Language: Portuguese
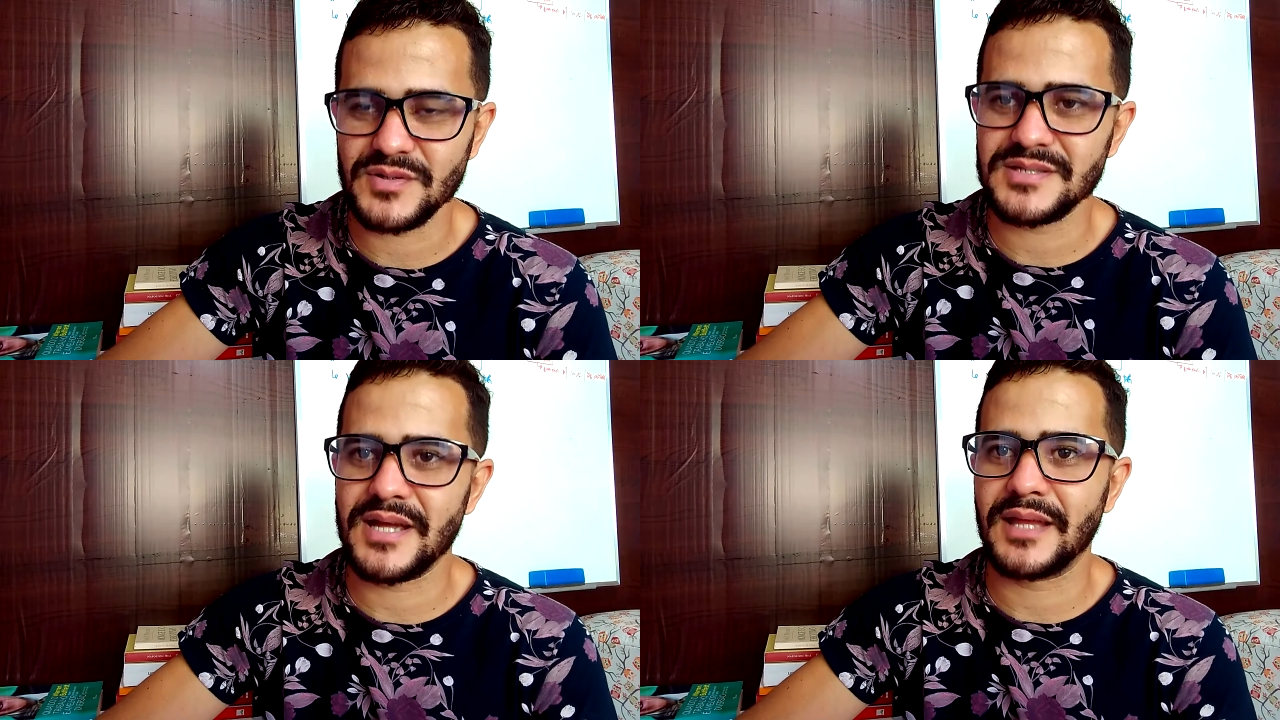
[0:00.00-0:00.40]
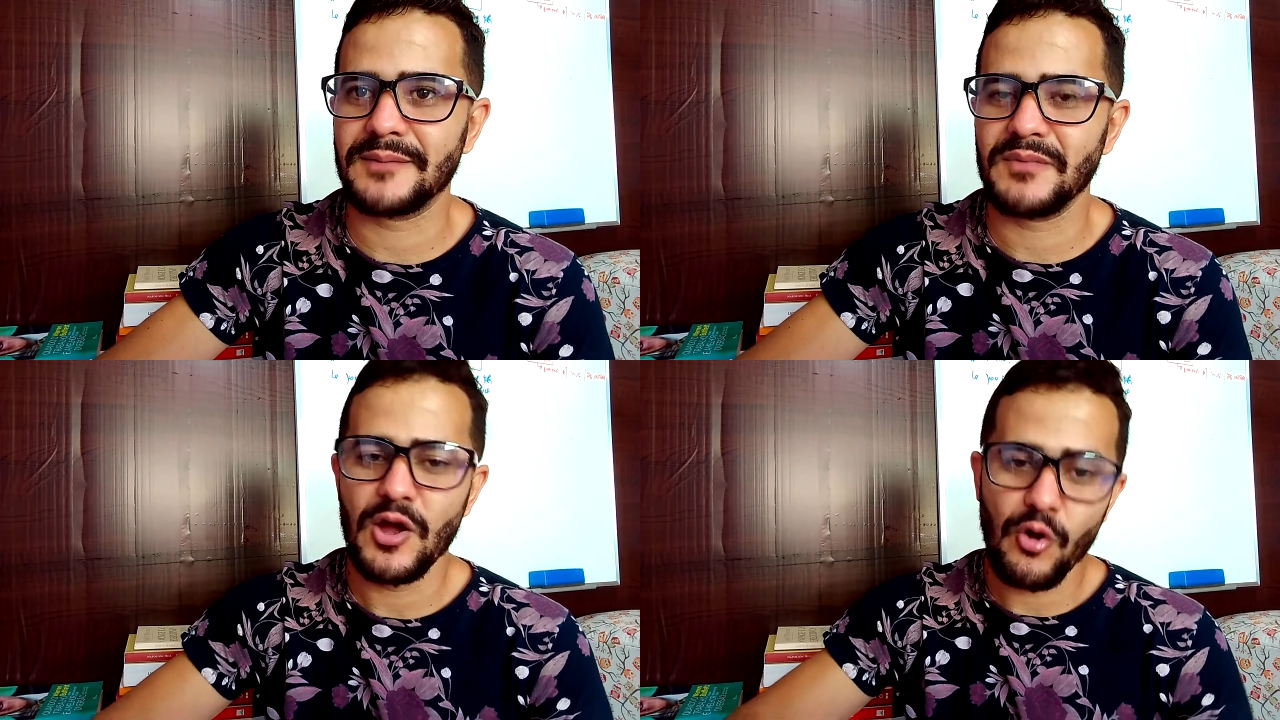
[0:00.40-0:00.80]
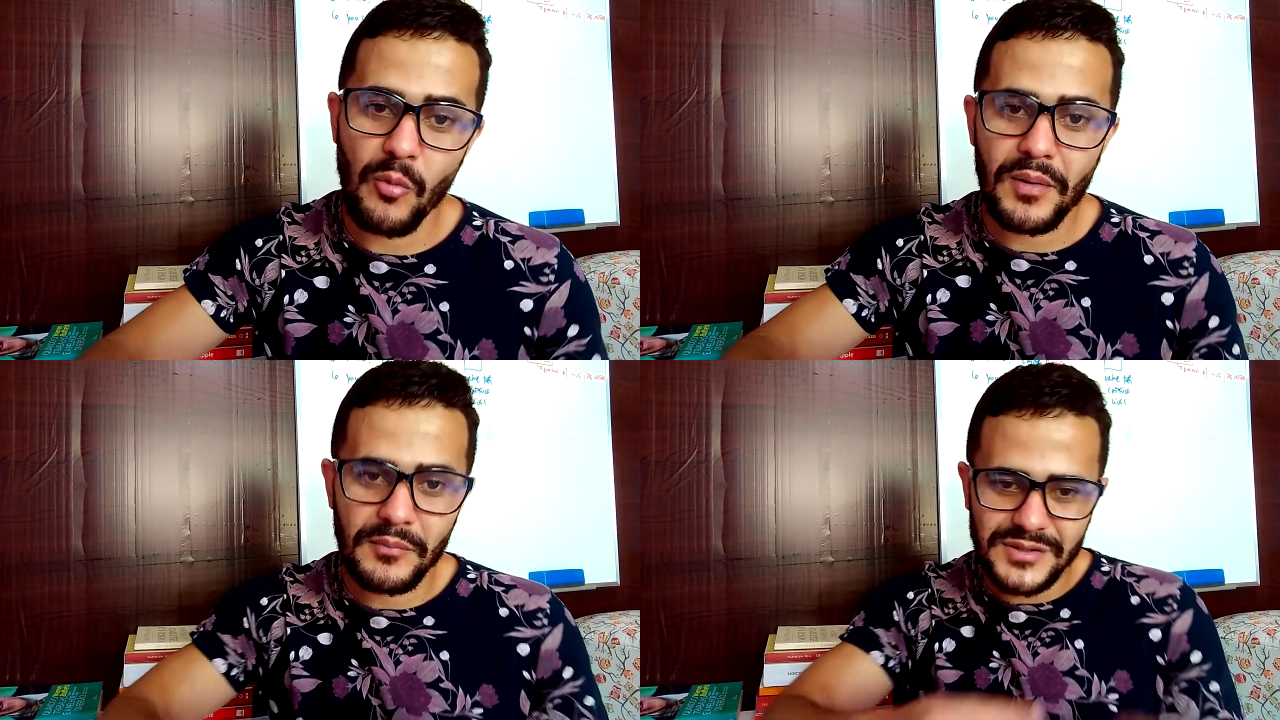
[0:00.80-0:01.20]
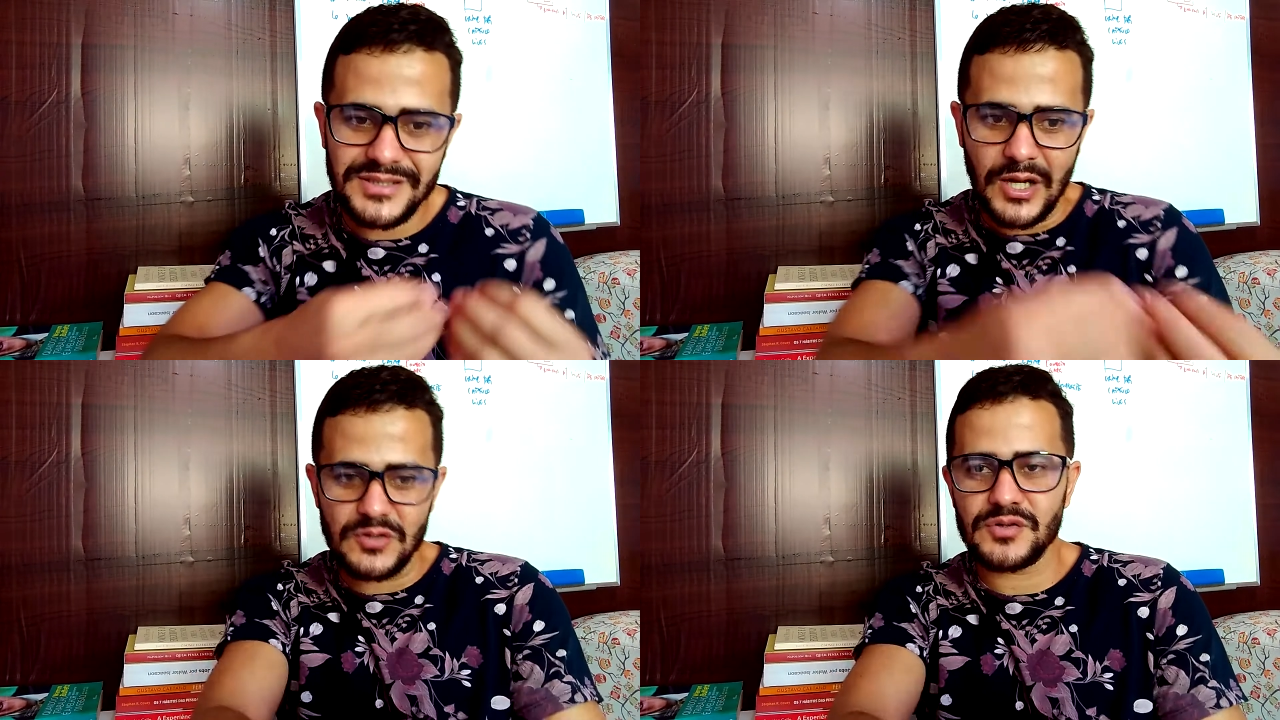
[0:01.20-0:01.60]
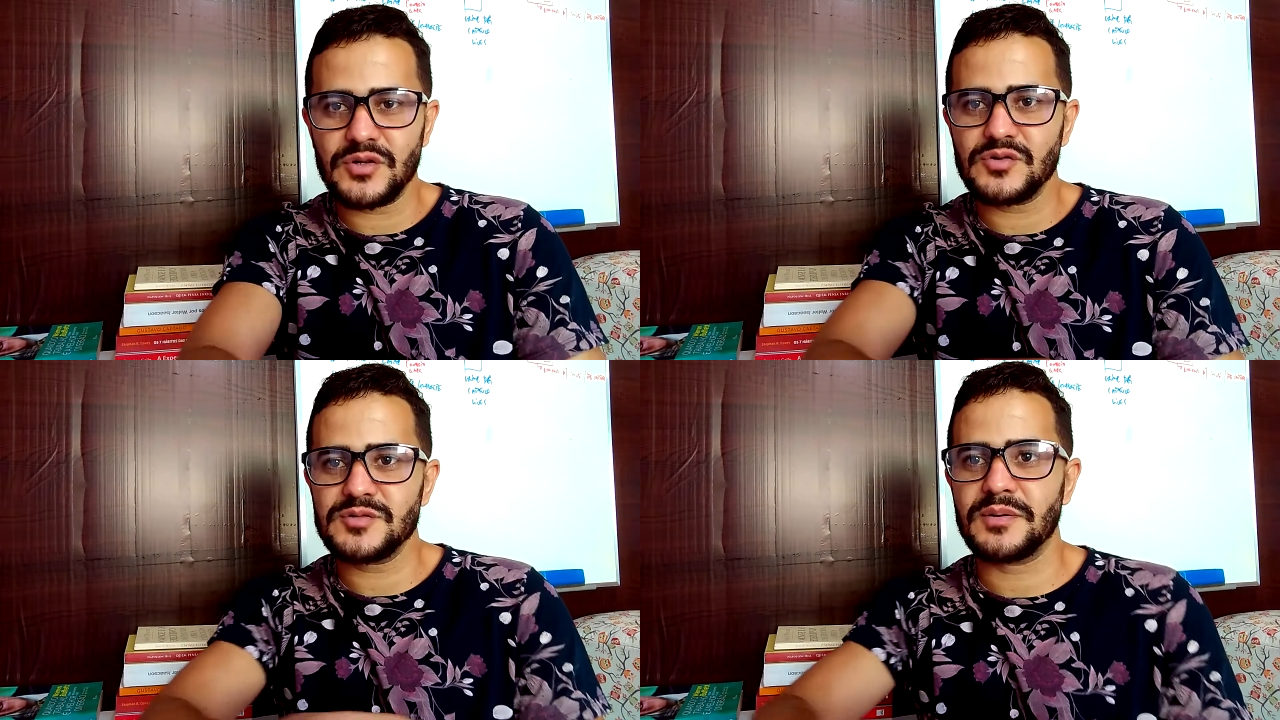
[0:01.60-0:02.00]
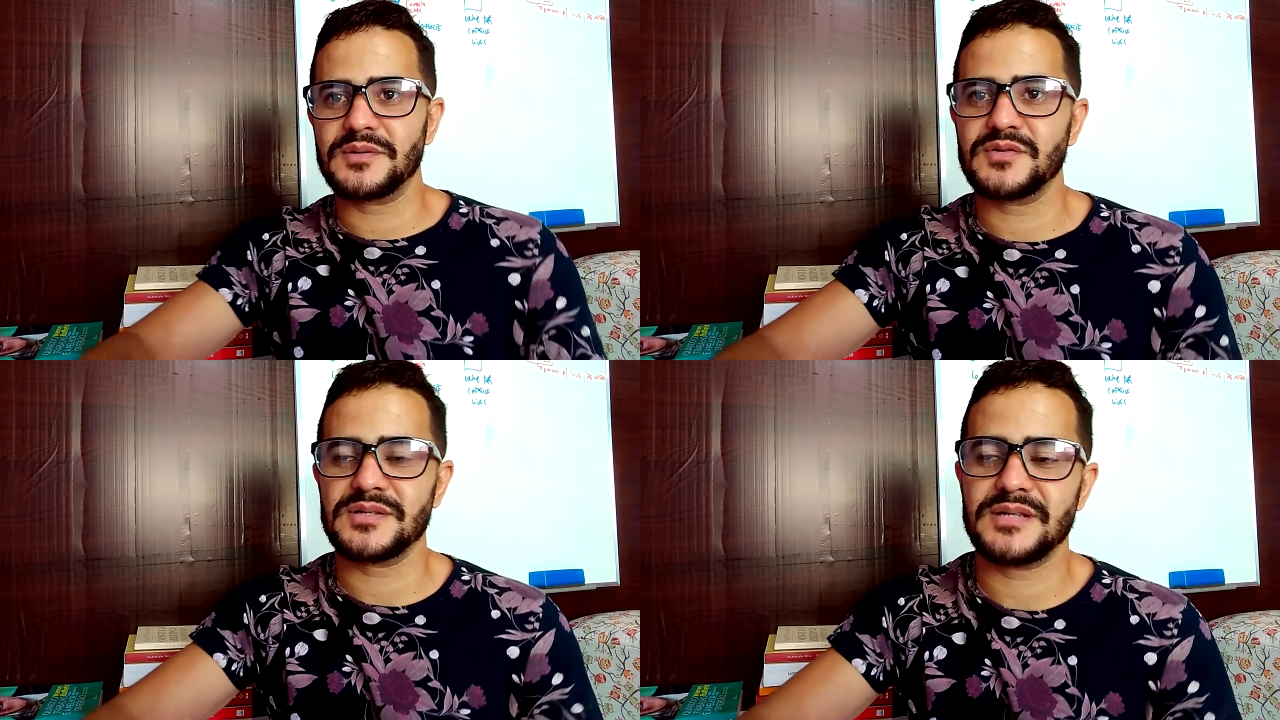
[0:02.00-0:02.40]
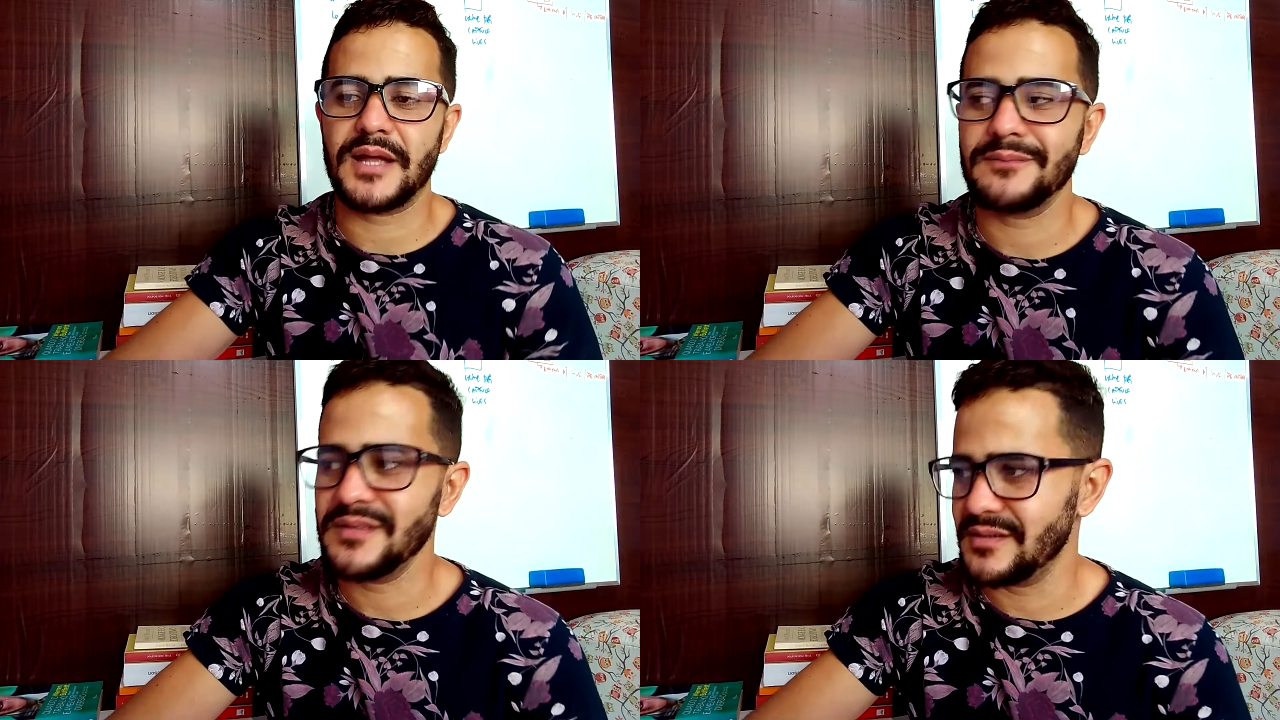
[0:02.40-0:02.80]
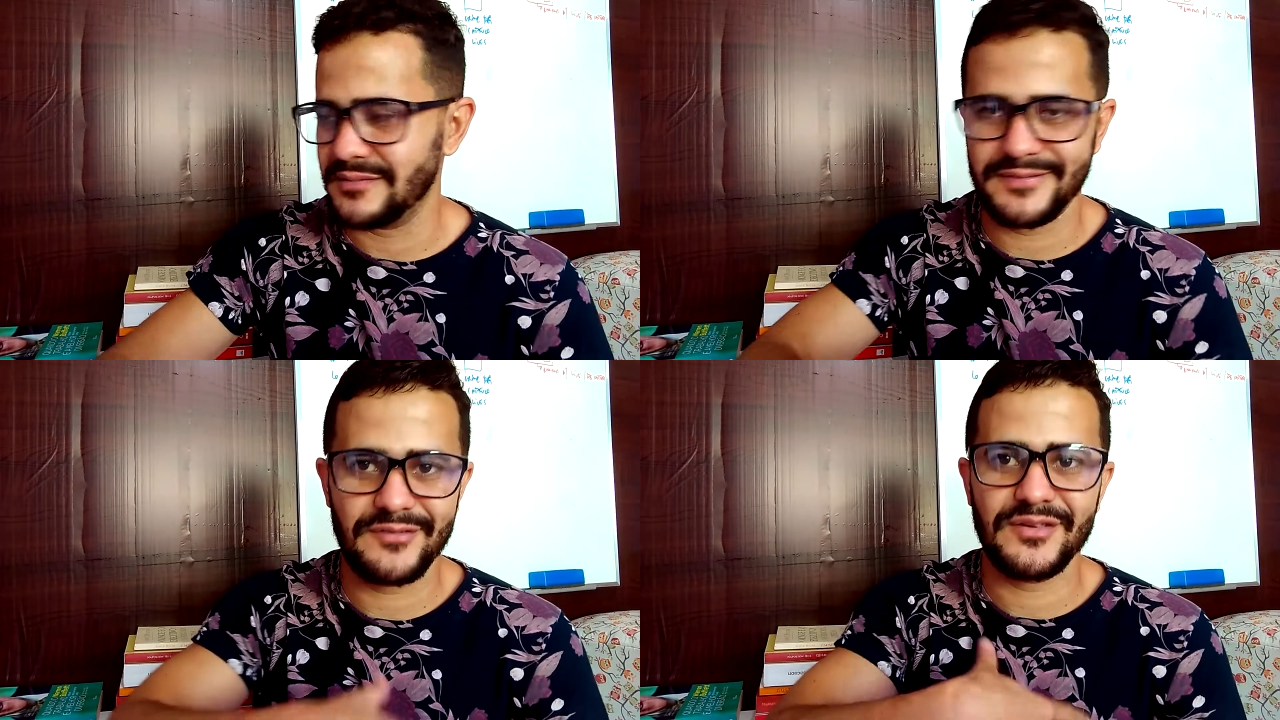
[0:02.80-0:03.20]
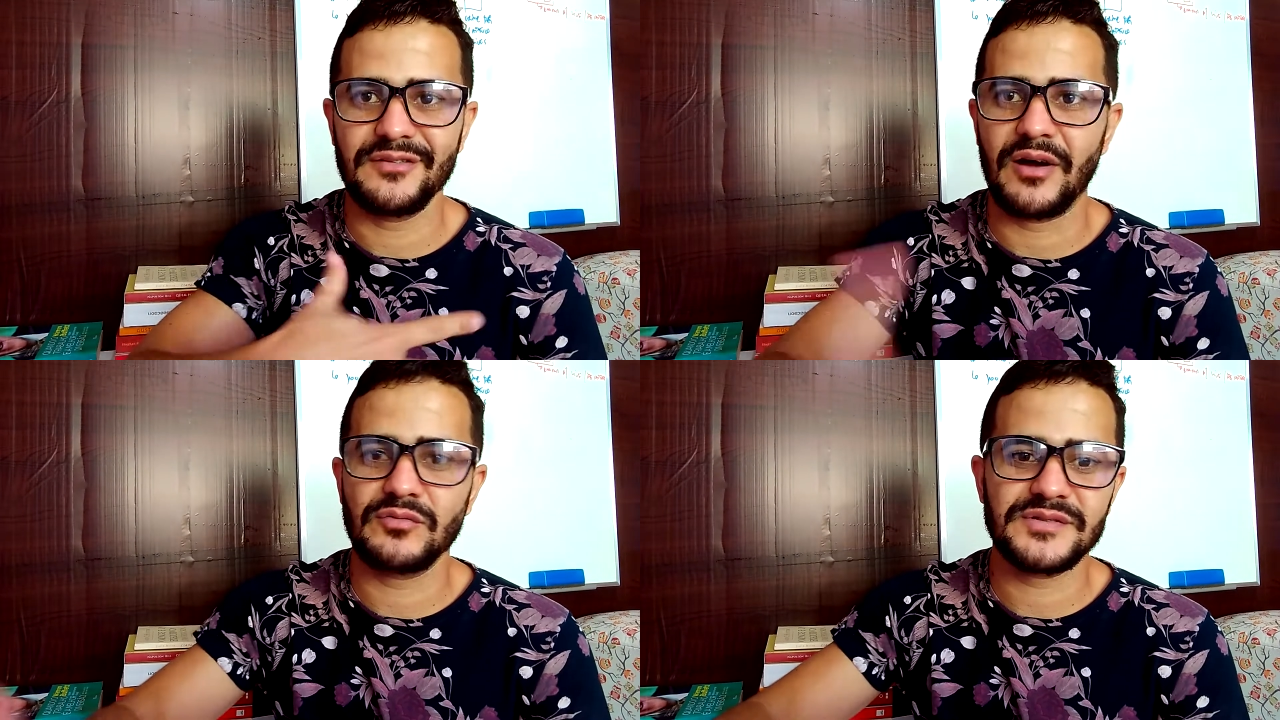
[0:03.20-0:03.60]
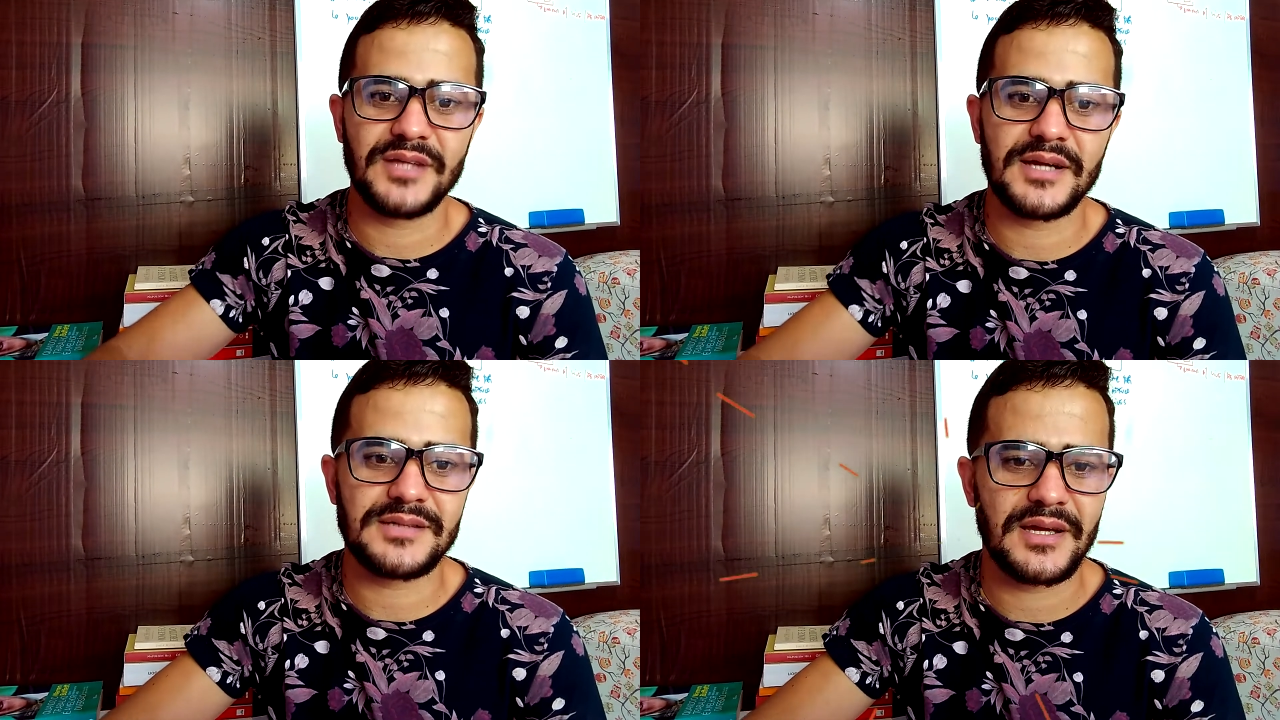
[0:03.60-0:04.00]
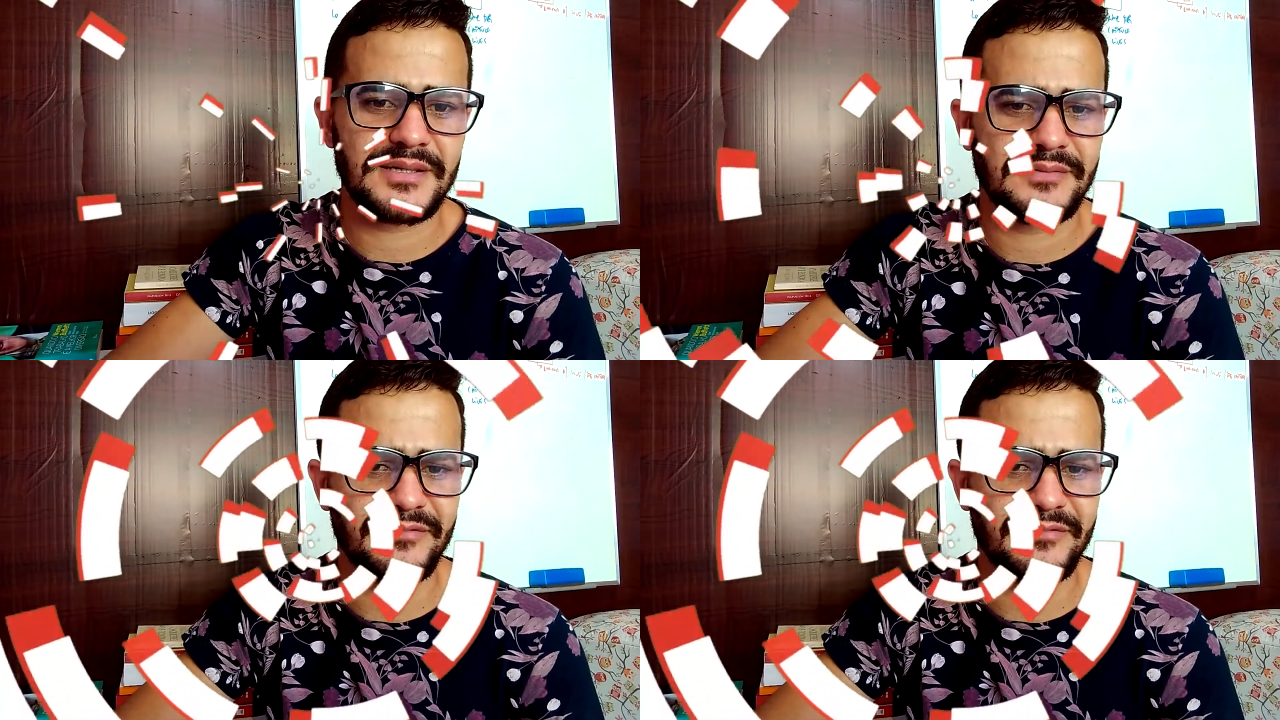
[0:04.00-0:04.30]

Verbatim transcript: certa. Ou para mostrar o seu anúncio para a pessoa certa. Hum, devido a alguns testes que a gente